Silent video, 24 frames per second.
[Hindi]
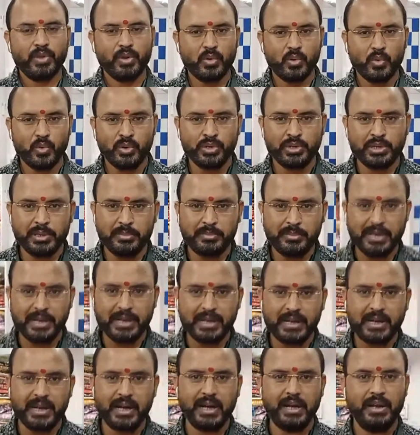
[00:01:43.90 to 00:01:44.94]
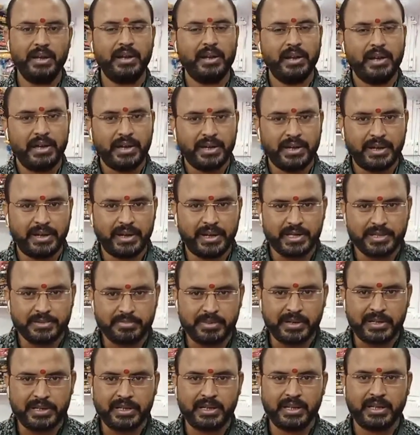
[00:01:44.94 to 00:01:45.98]
कुर्ती मिलेगा ड्रेस
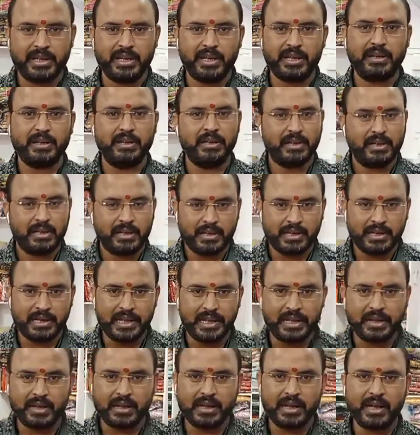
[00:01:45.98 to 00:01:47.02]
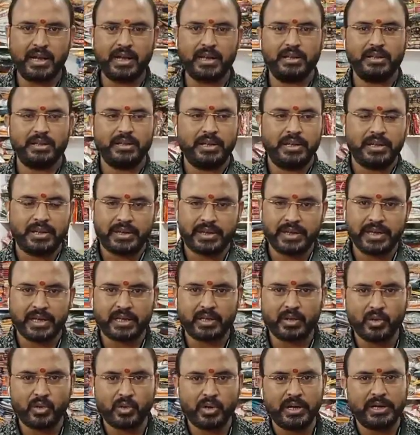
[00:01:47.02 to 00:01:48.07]
मटेरियल लहंगा
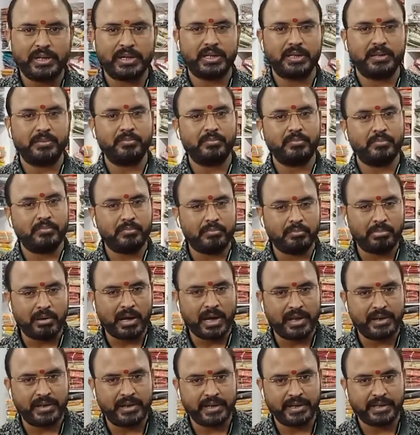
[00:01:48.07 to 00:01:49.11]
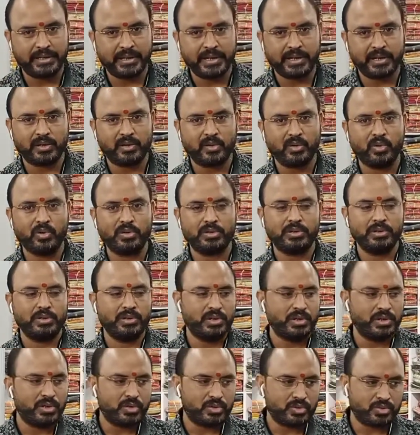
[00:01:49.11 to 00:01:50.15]
कैटलॉग आइटम ब्रांडेड
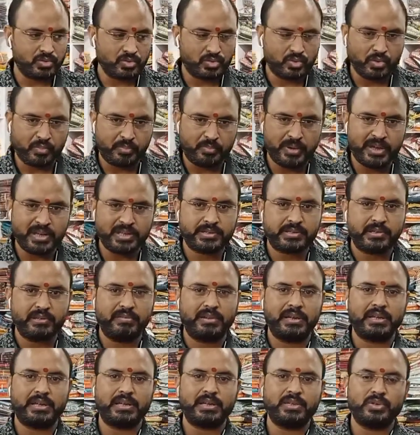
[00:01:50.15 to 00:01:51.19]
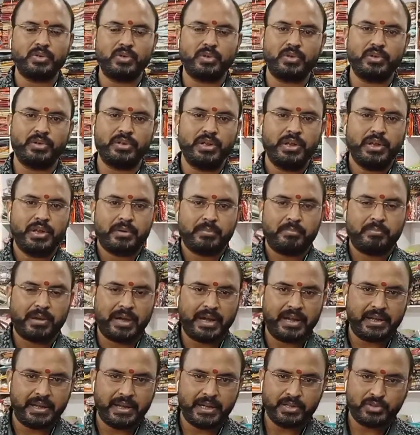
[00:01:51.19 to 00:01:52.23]
कैटलॉग जो फेस्टिवल की जो
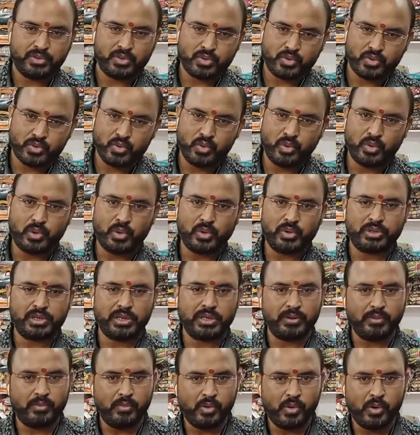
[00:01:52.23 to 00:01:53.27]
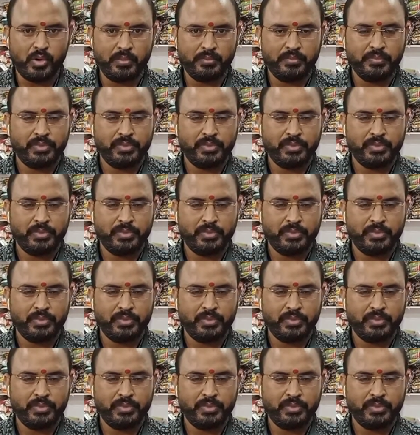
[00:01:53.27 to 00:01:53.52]
ब्रांडेड जो सूट होते हैं वो